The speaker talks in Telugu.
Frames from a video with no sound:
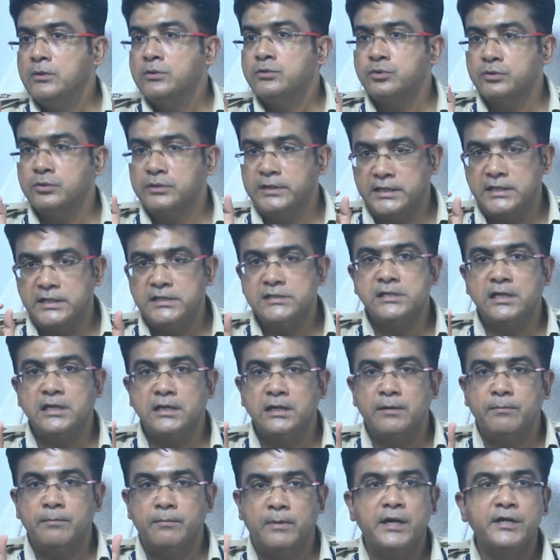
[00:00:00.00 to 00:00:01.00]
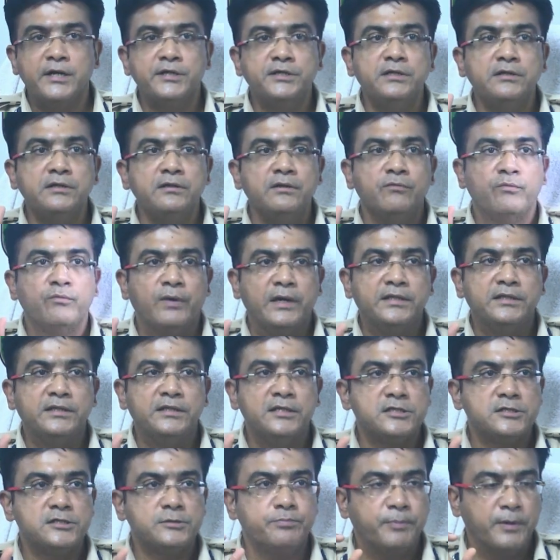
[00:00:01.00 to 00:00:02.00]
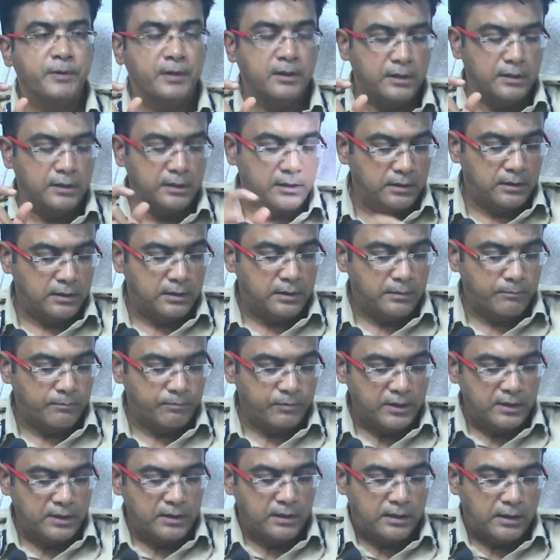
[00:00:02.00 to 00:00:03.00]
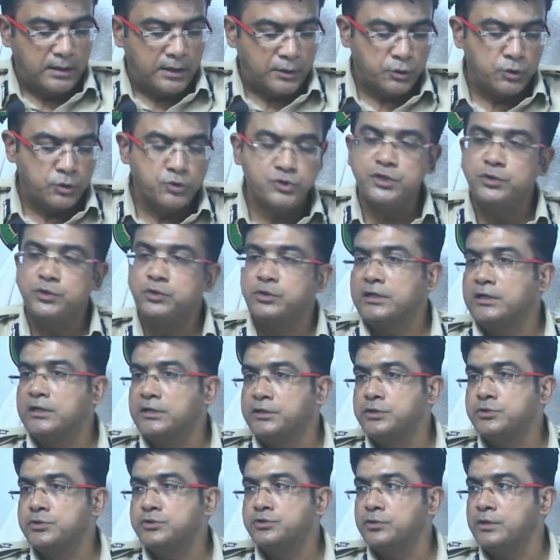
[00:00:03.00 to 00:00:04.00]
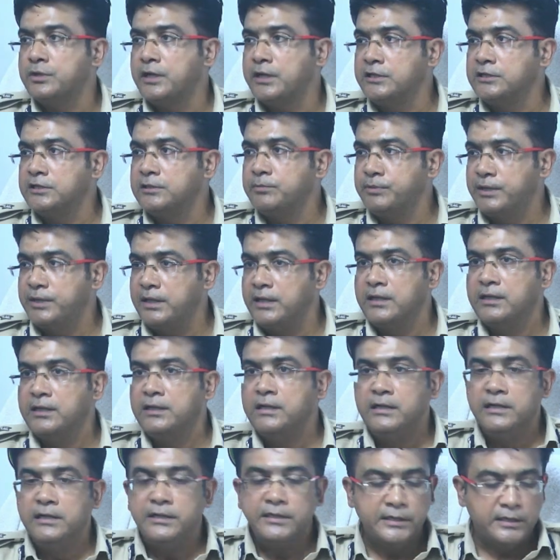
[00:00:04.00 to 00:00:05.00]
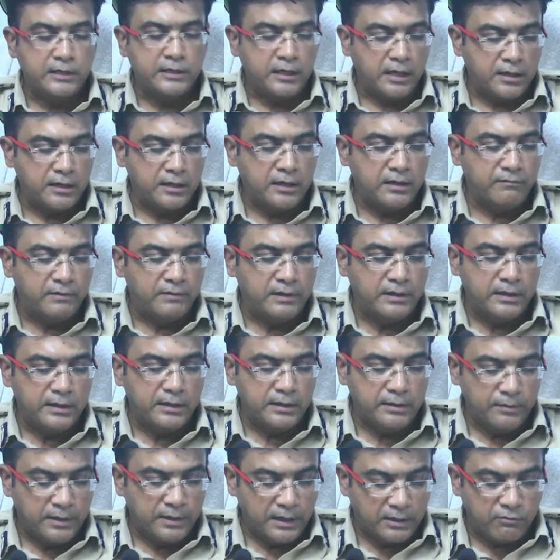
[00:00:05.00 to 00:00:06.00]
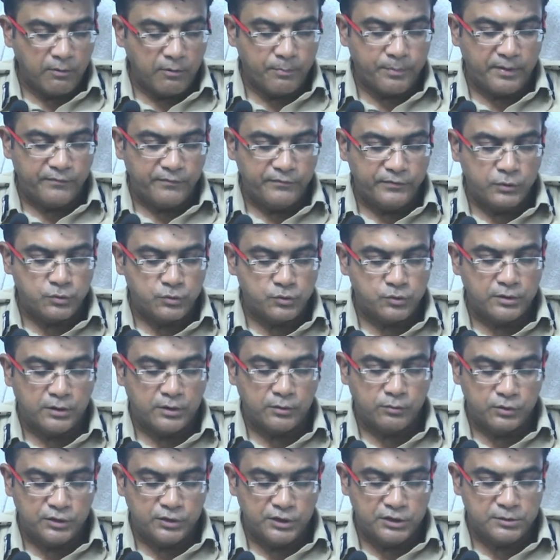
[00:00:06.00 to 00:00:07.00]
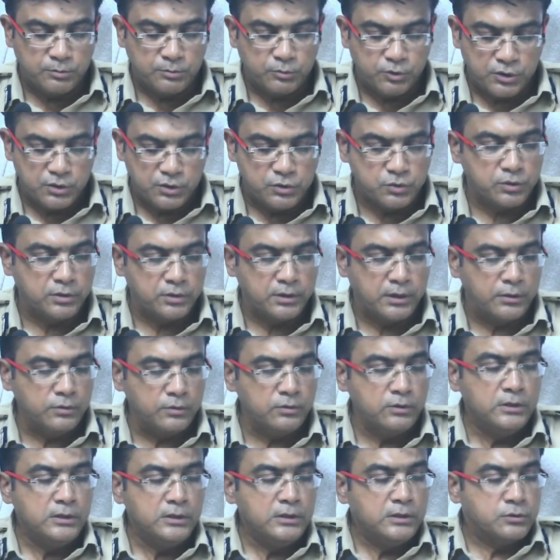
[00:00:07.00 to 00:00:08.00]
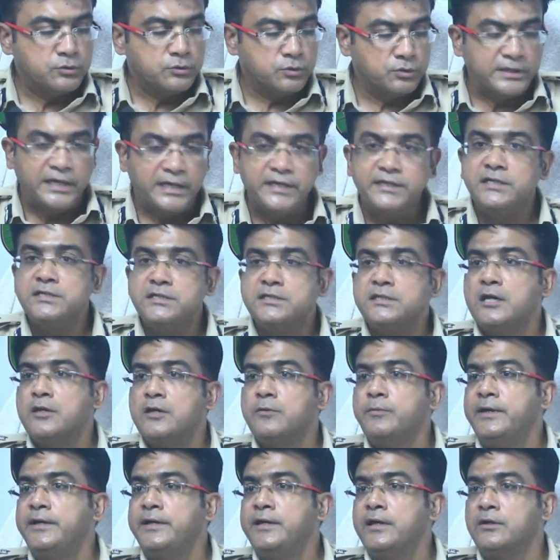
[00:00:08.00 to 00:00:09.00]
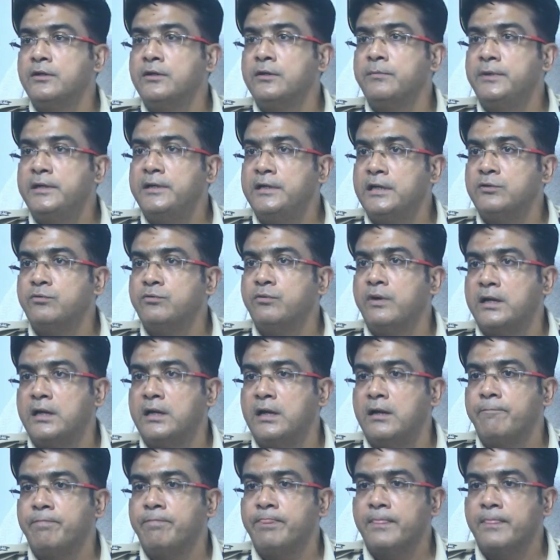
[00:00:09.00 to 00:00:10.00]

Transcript: సో దట్ ఈస్ ద మార్జిన్ వై దీస్ ఈ అక్యూజ్డ్ ఎందుకు ఇట్లా చేస్తున్నారని చెప్తే ఈ కారణాల వల్ల ఎక్కువ ప్రాఫిట్ వస్తుందన్న ఉద్దేశంతో చేస్తున్నారు సో దయచేసి నేను మీడియాని మీడియా ద్వారా